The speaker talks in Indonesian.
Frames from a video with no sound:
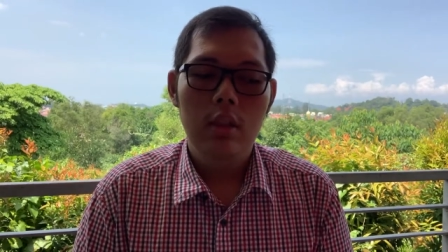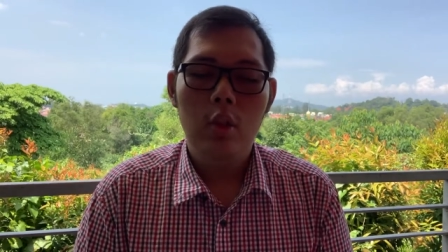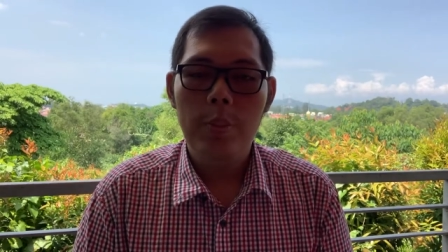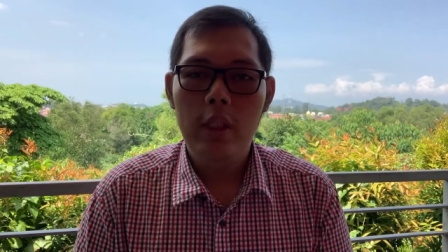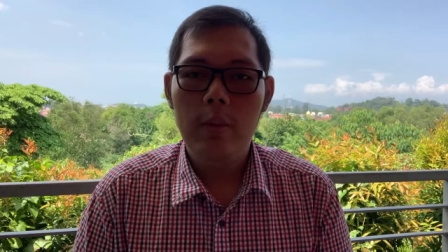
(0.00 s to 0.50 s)

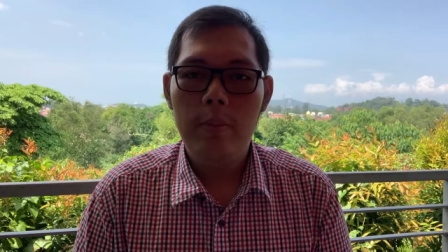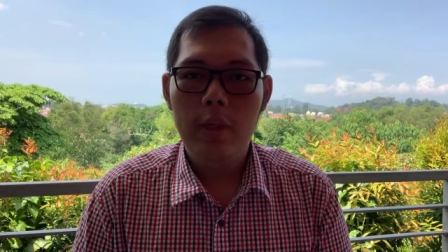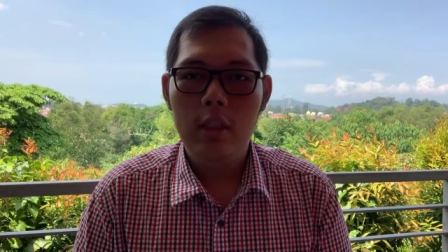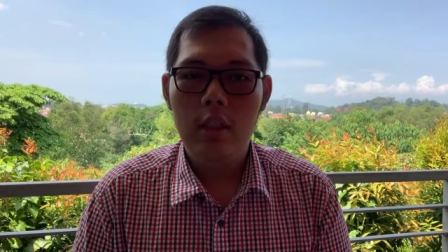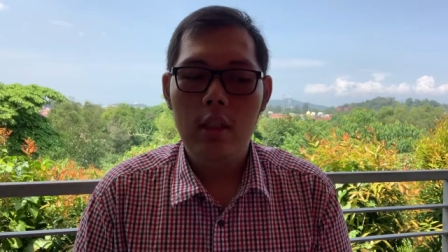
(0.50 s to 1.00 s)
Topik
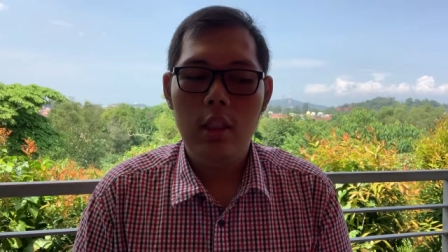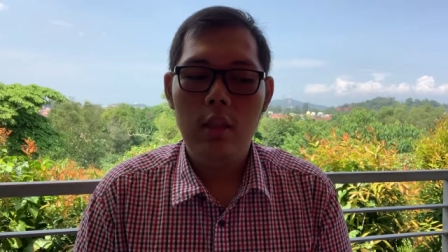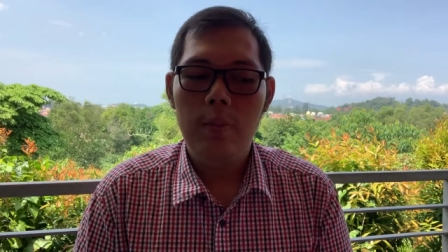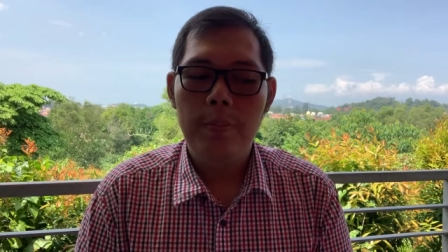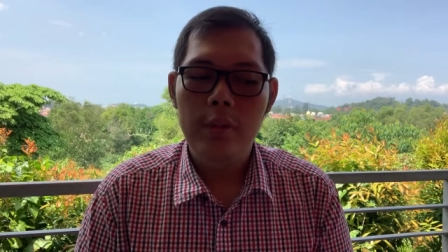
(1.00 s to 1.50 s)
keempat
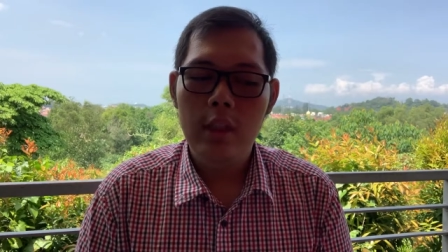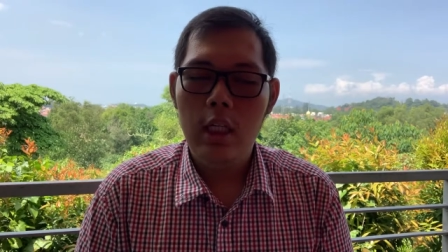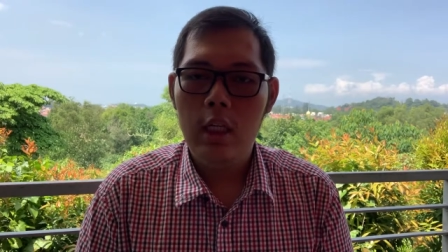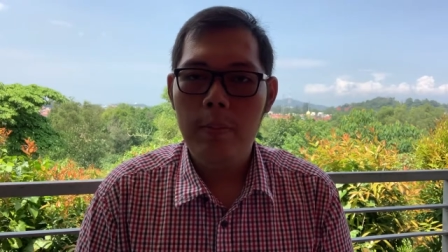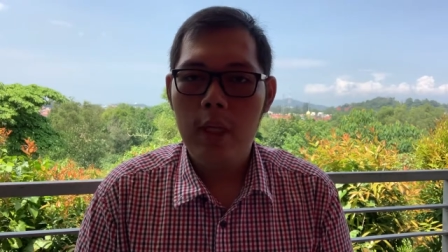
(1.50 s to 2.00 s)
tentang
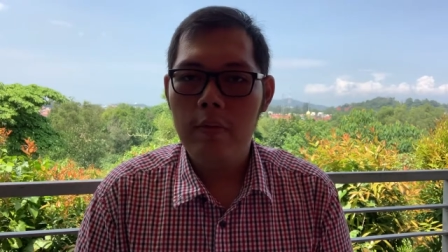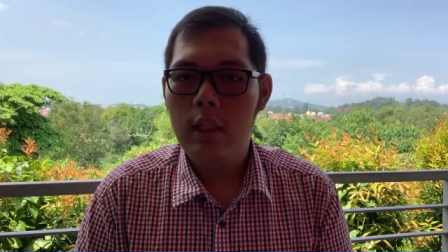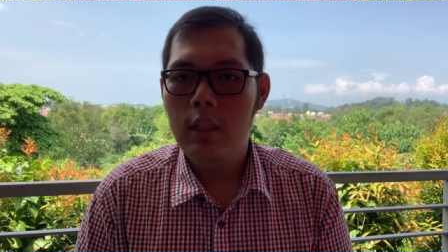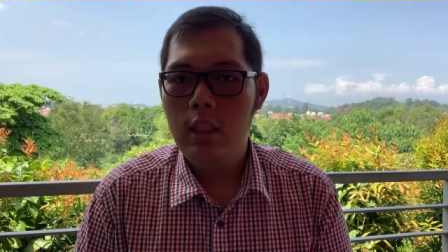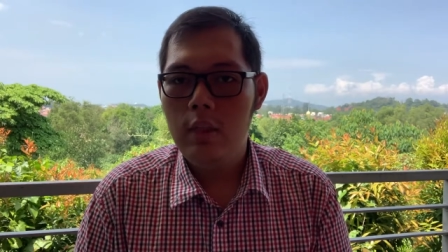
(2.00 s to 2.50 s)
pencegahan
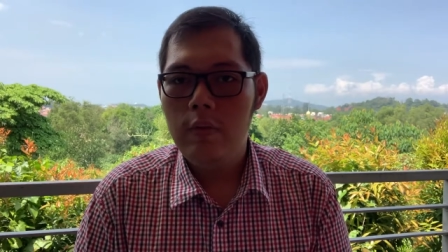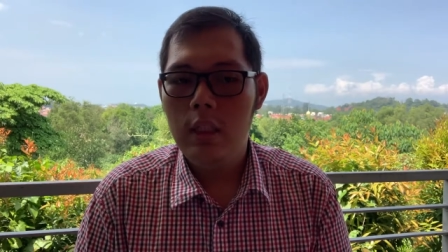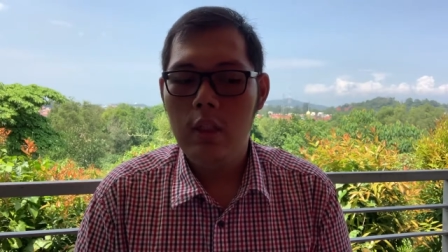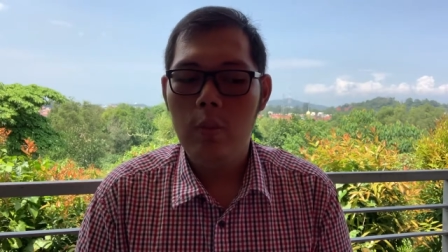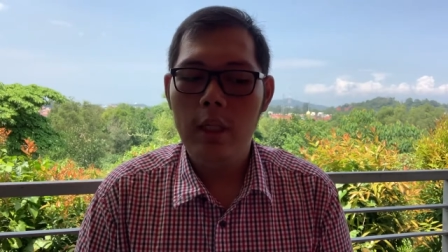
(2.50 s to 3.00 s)
preventif
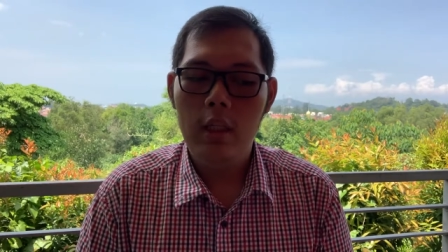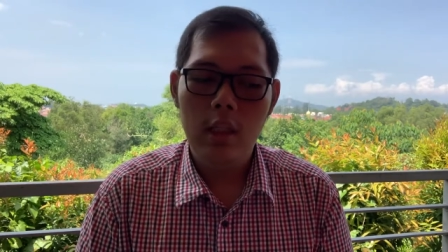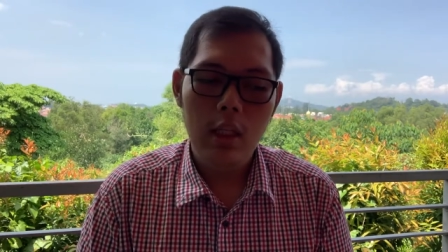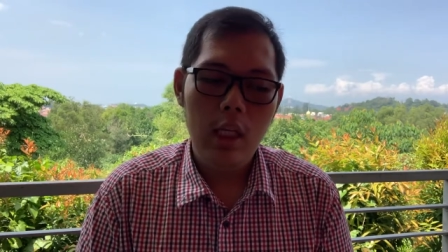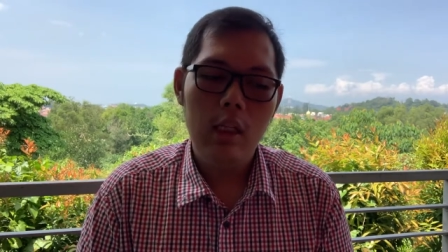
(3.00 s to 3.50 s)
atau
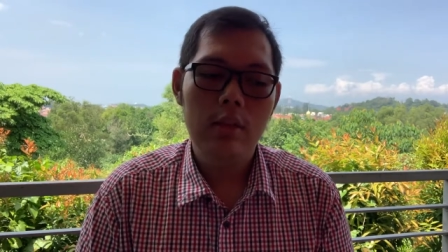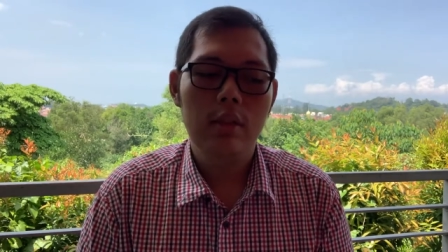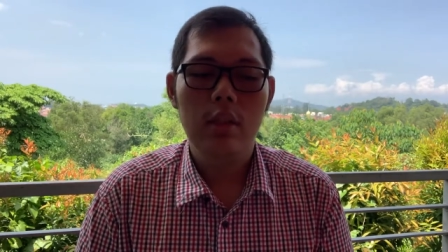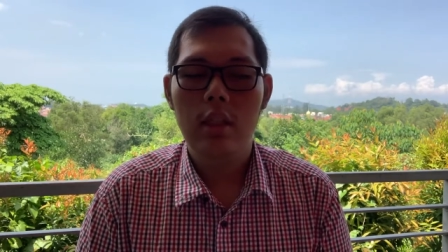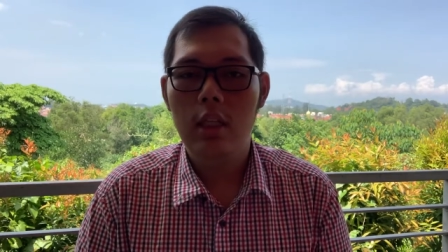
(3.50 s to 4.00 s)
maintenance